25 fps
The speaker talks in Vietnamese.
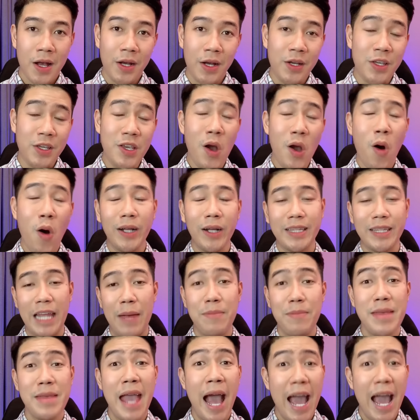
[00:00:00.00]
vô cái
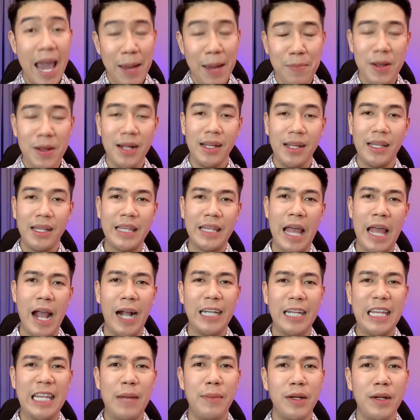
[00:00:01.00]
tiệm giá ép á thì
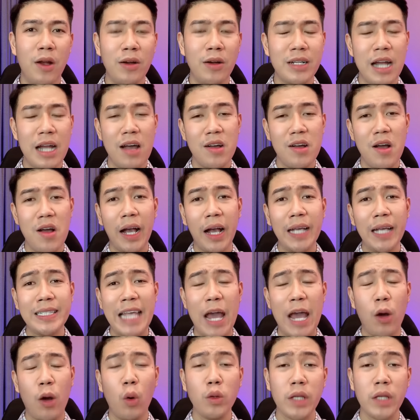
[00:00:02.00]
người ta mới nói trời ơi cái
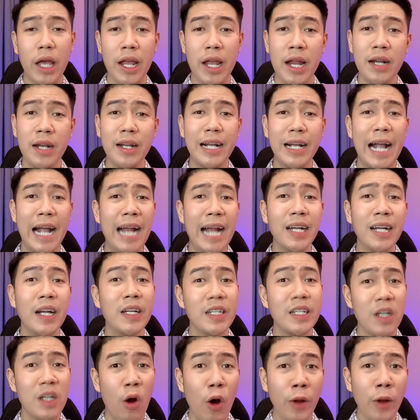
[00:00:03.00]
xe của chị nó cán
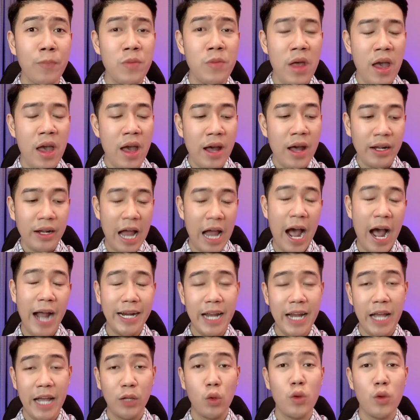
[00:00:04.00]
đinh rồi đợi
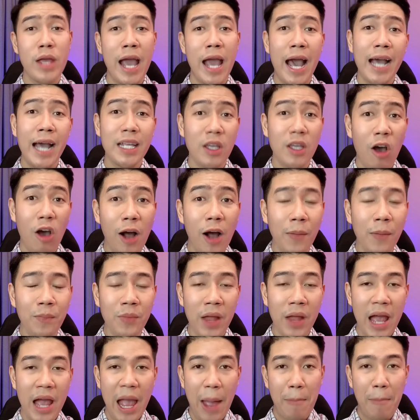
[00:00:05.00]
đây tôi giá cho
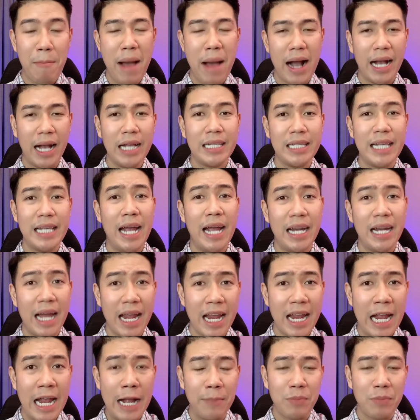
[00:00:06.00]
mà cái xe
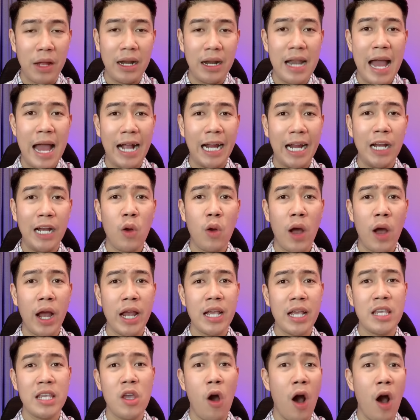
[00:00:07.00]
này á là cái
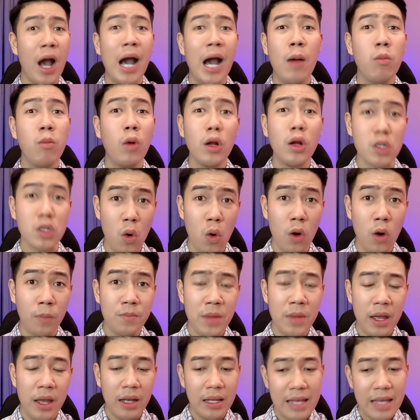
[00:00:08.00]
loại vỏ không có ruột
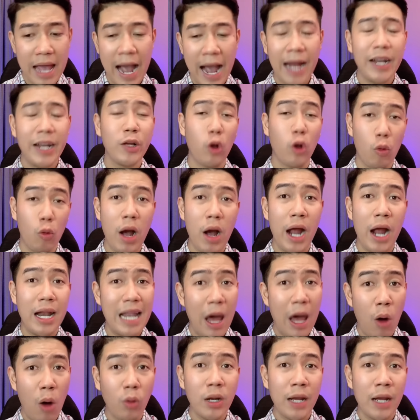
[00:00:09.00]
giá nó cũng hơi
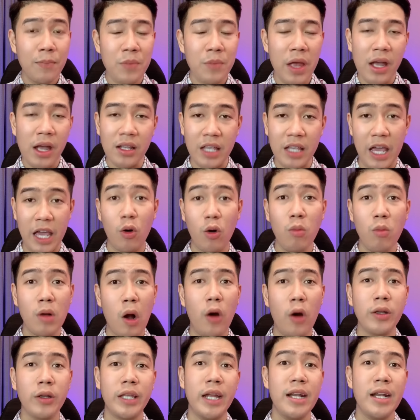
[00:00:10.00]
lâu đó chị cũng
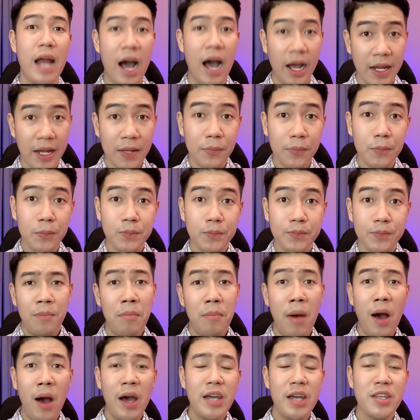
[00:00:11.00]
ngồi chị đợi
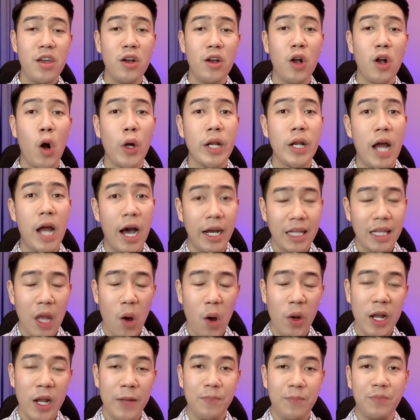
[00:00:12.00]
mới vừa ngồi đợi
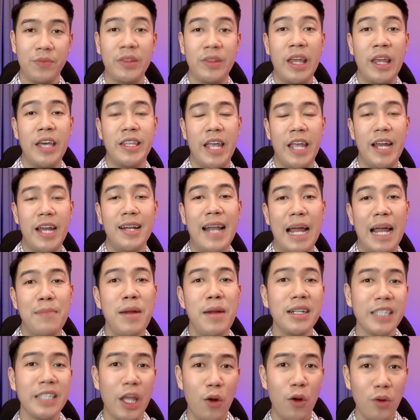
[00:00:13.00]
thôi á thì chị lại
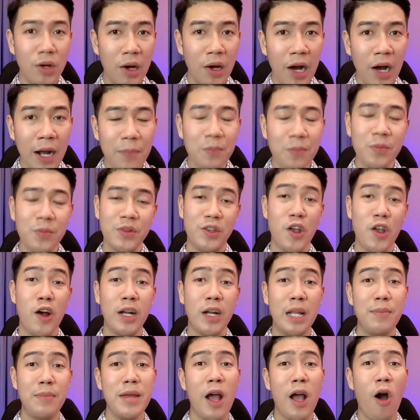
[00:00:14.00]
mất tiểu nữa cho
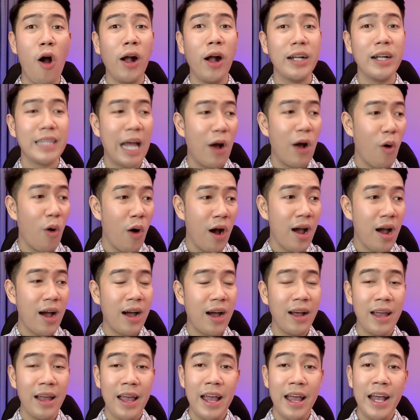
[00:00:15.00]
nên mới hỏi người ta ủa
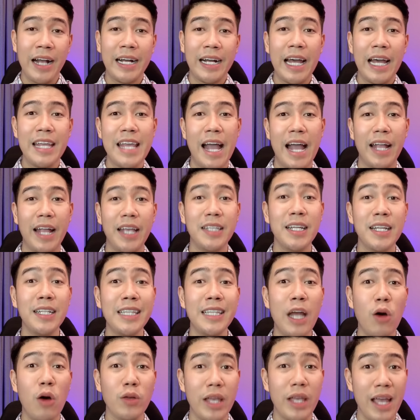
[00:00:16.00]
à, cái nhà vệ sinh
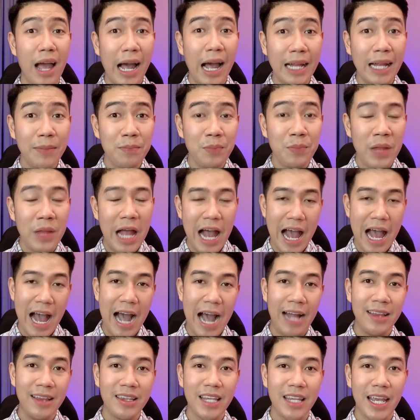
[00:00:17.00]
đâu vậy anh
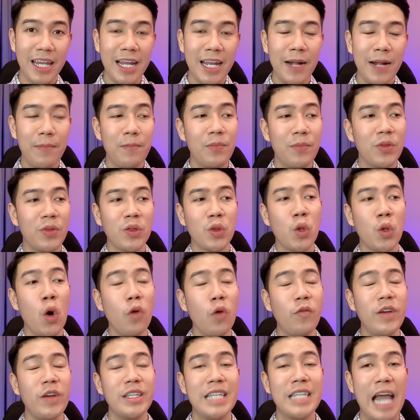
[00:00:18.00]
ảnh chị á
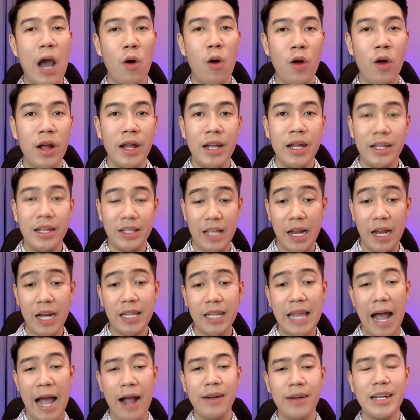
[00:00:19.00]
tuốt phía sau á Chị đi
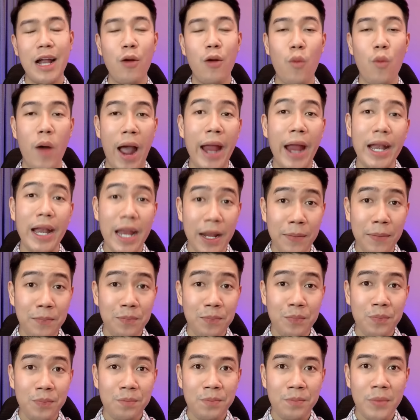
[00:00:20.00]
thẳng ra ngoài đi
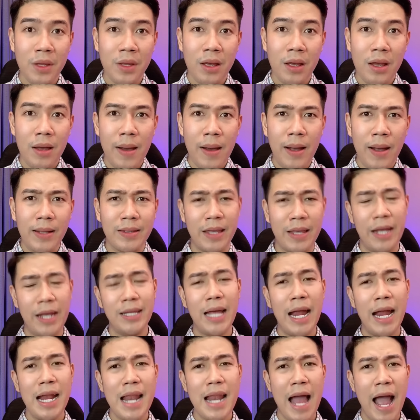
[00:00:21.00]
Chị
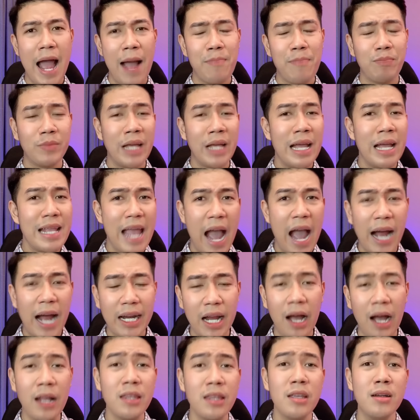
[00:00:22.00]
thấy là cái nhà
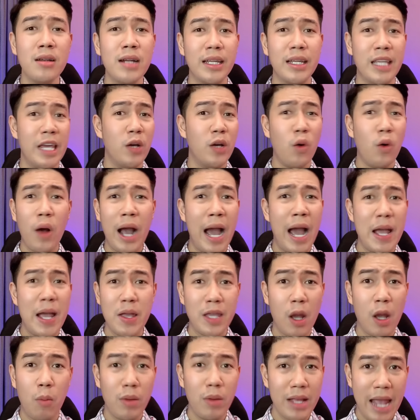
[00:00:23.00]
này hình như là chỉ có hai vợ
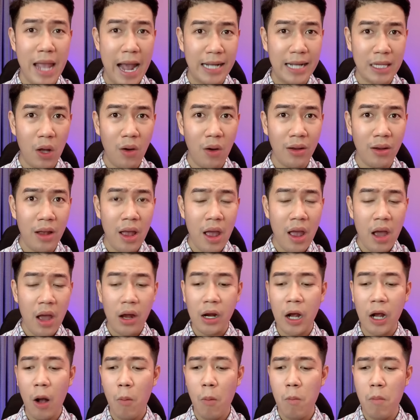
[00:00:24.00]
chồng ở nhà thôi
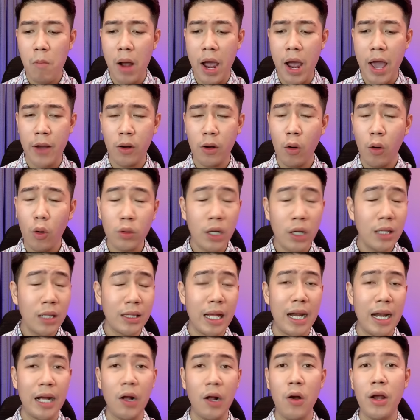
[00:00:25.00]
Không hề có con nít
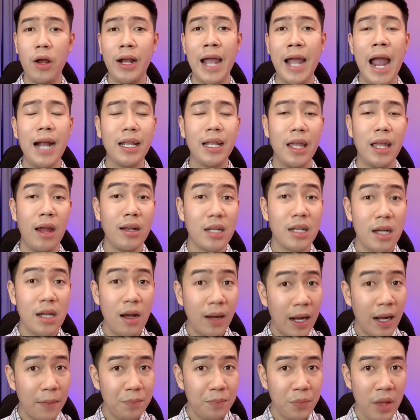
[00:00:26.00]
hay là người khác gì hết trơn
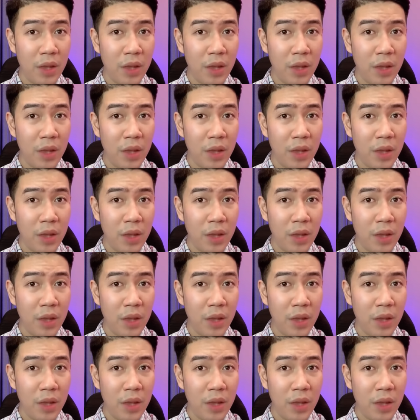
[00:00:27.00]
á